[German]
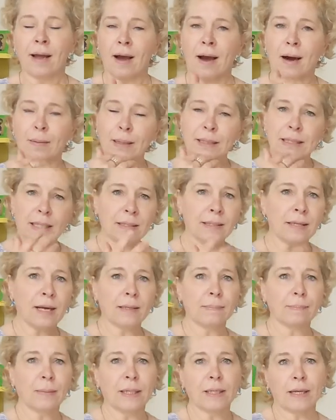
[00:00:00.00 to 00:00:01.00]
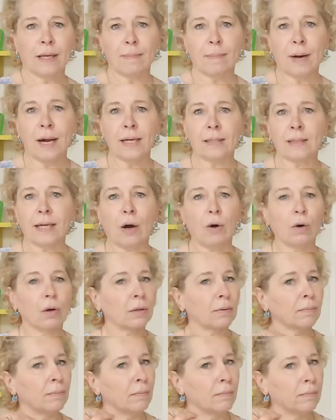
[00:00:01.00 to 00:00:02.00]
Aber das hat man eben halt auch
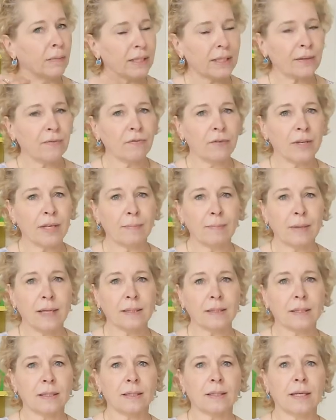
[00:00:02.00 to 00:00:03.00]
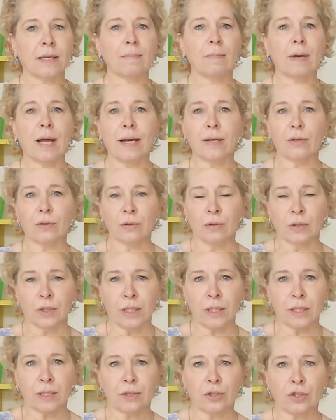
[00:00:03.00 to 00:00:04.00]
mit dem WMS-System leider noch
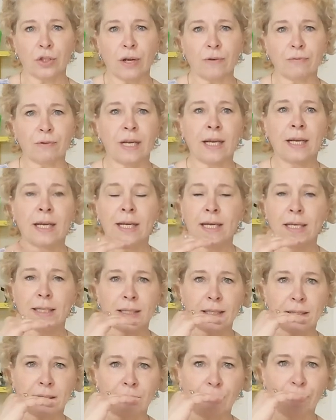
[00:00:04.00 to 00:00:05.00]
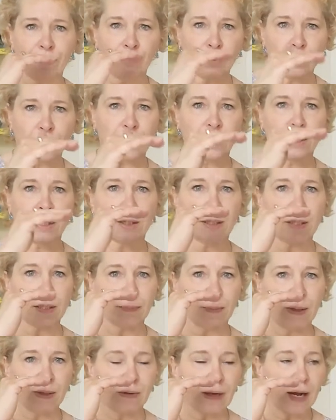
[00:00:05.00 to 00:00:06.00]
nicht geschafft, dass da wirklich,
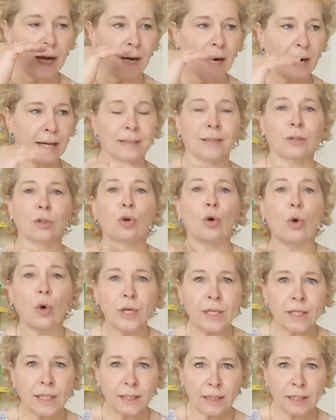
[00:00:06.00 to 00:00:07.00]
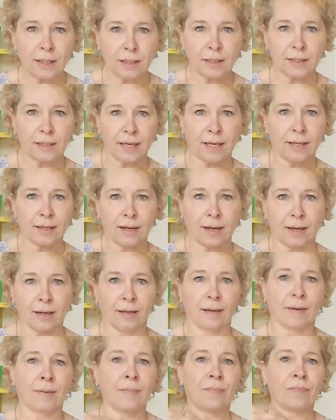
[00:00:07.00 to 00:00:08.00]
dass man als Kunde sicher sein
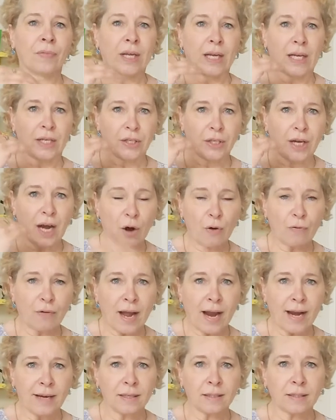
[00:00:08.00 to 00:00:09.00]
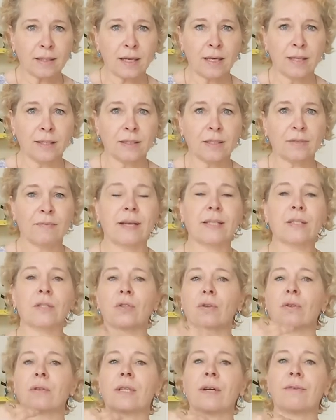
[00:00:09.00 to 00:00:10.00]
kann, ich kaufe eine
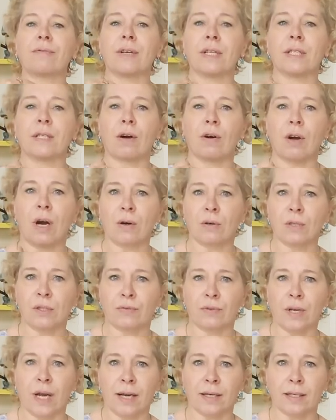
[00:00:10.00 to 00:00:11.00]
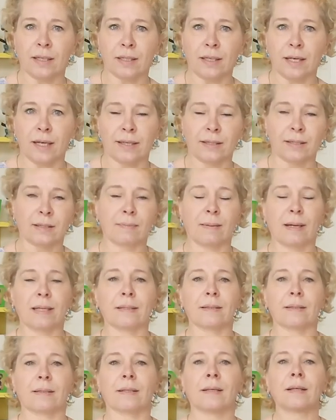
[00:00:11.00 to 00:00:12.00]
23 und der fällt auch aus wie eine
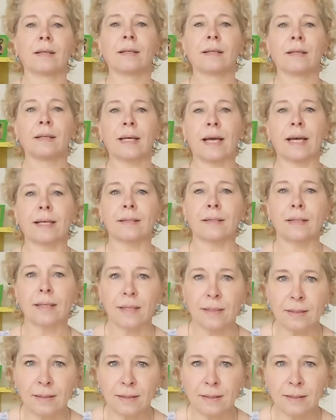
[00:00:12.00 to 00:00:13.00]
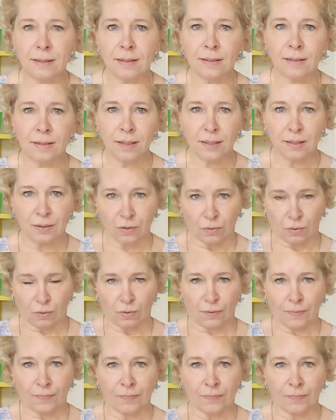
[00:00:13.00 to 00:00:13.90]
23. Es ist nicht so.